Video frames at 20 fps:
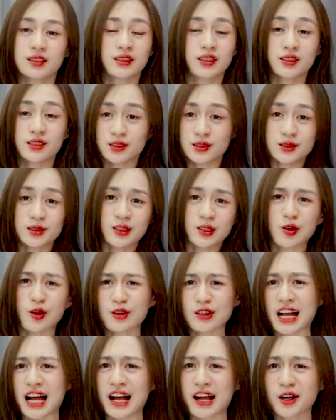thật sự thì
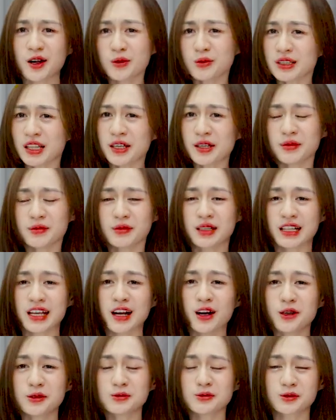con gái không thích mấy
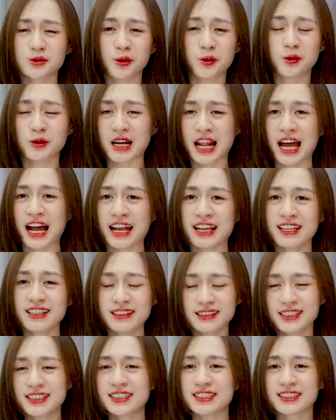cái ông tổ lái
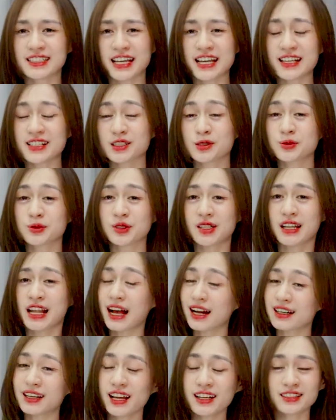đi xe xong rồi
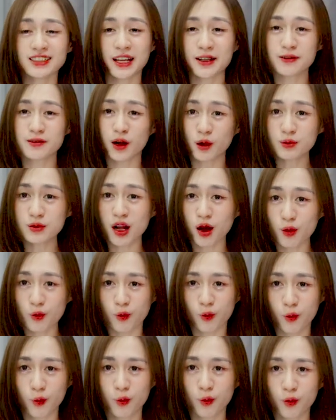lạng lách đánh võng
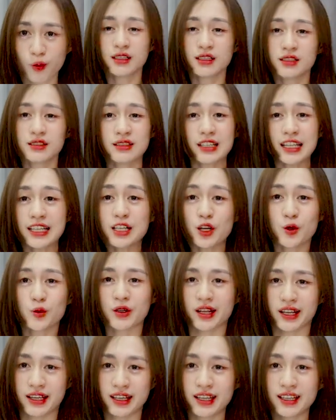đâu những cái điều
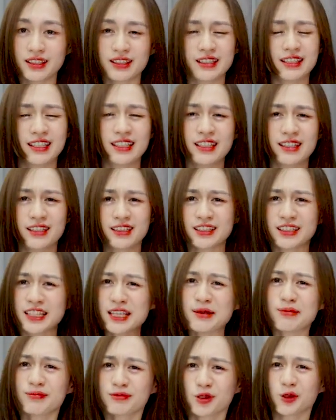này ấy thì khiến
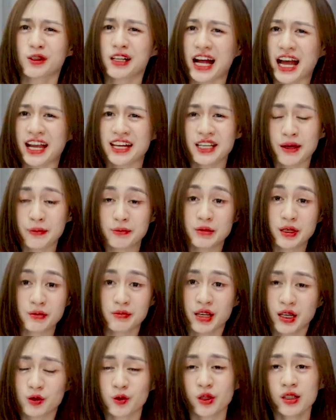tim con gái đập bình
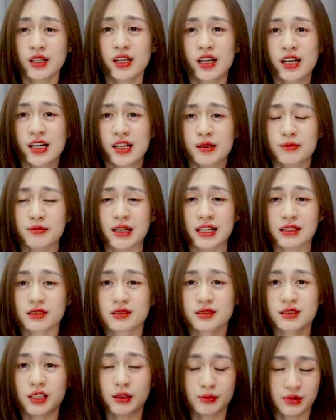bịch luôn mà
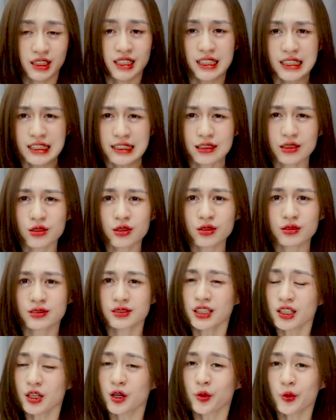thậm chí nó còn
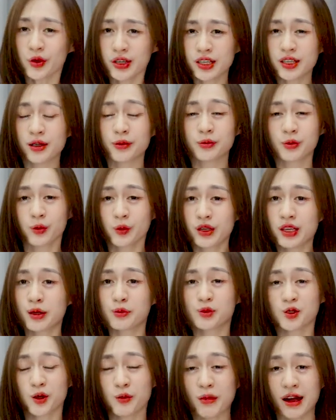rất là nguy hiểm nguy
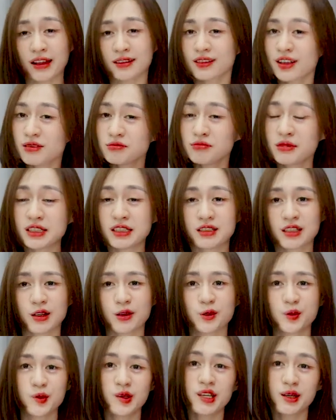hiểm cho bản thân mình
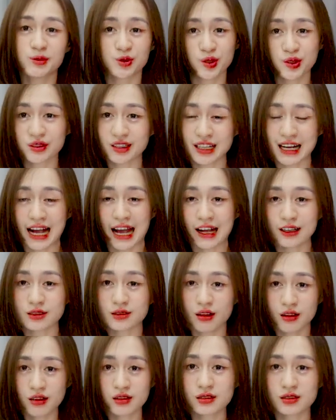còn nguy hiểm cho người khác
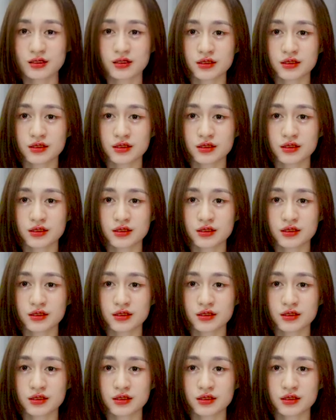nữa